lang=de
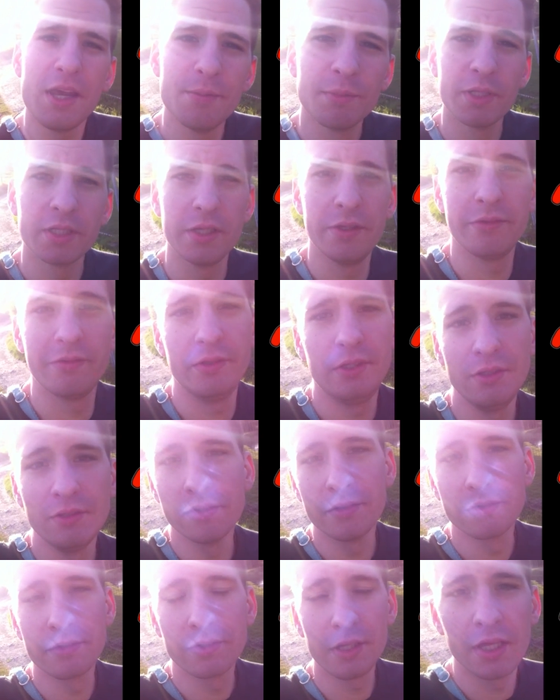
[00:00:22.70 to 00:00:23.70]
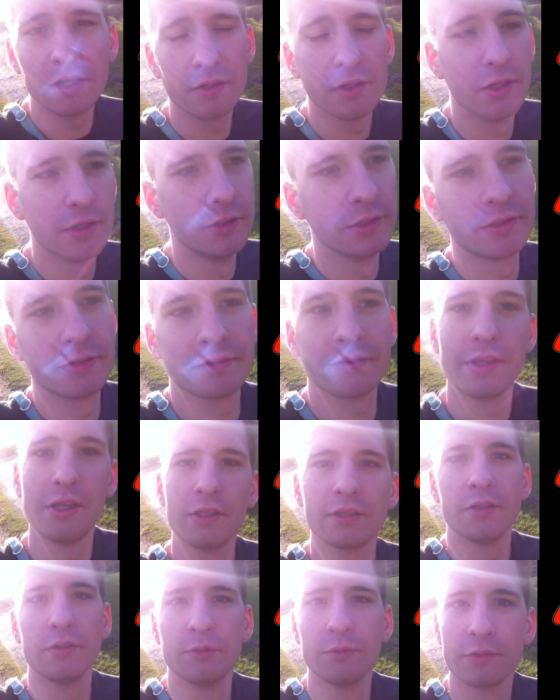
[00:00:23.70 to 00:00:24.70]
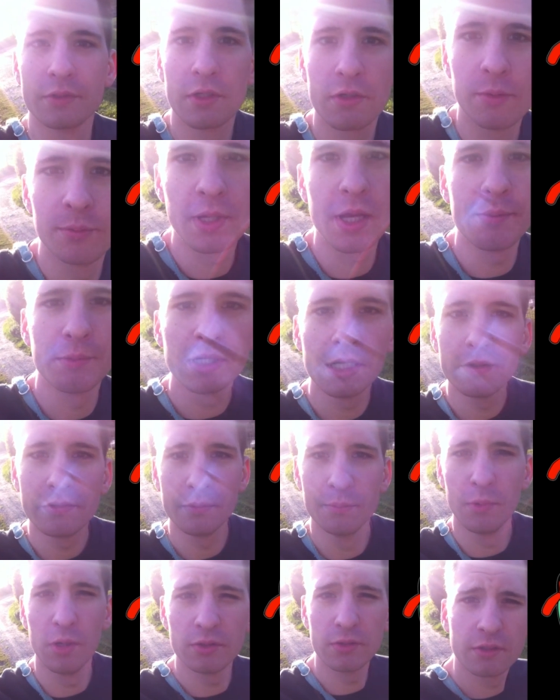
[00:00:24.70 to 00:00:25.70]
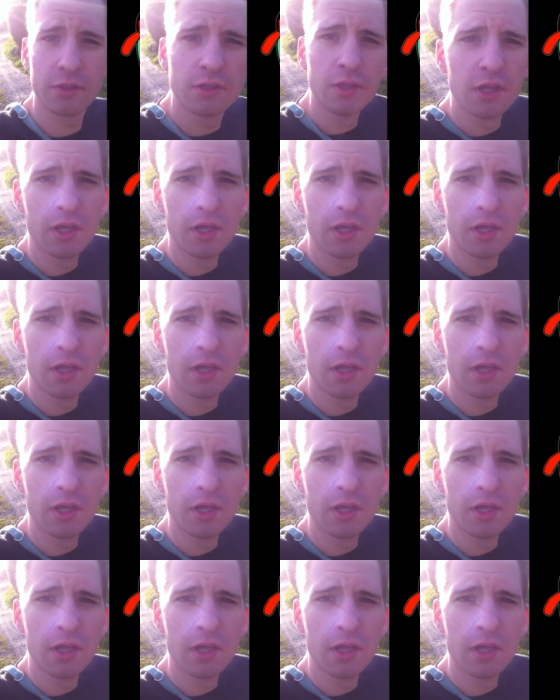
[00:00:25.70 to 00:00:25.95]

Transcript: einmal Daisy, St äh, nicht Standalone, da kommt einmal Daisy Mod.